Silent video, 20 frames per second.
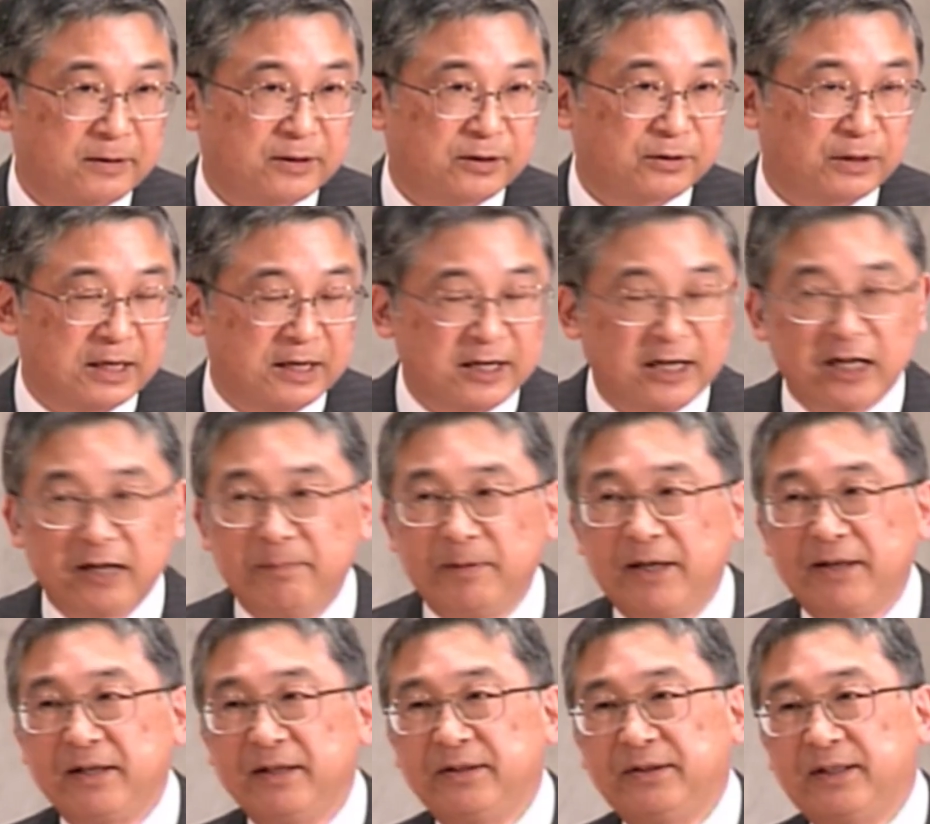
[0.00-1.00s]
選
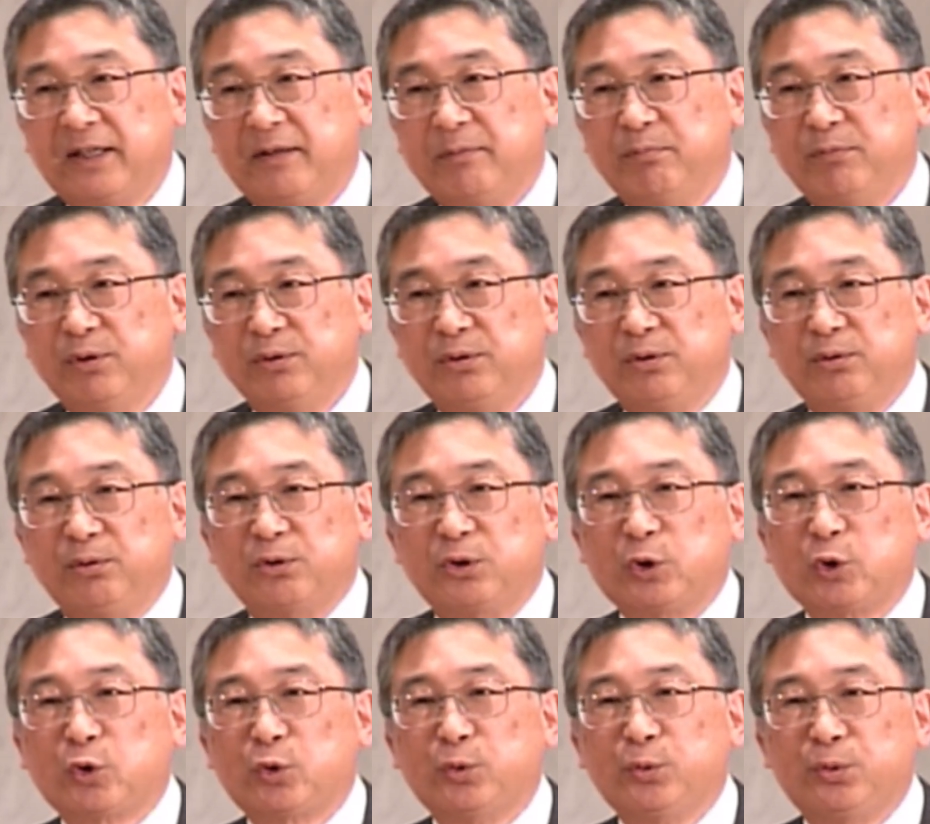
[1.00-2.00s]
ばれた者の
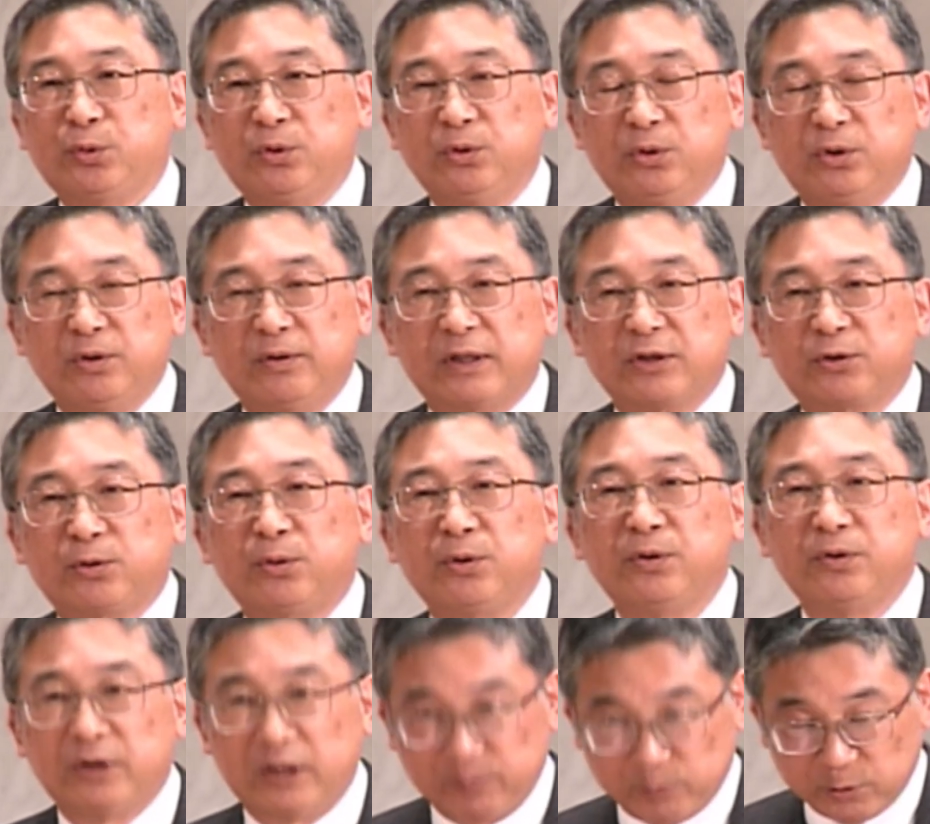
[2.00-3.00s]
祝福というのはそうい
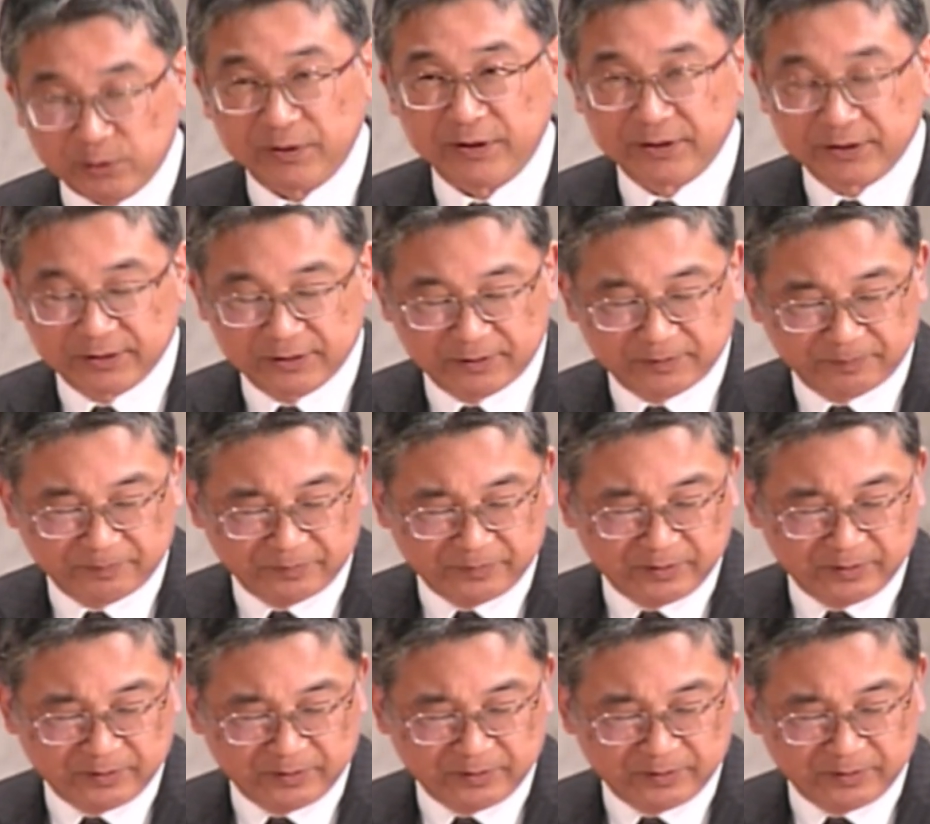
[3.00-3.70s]
うふうなものです。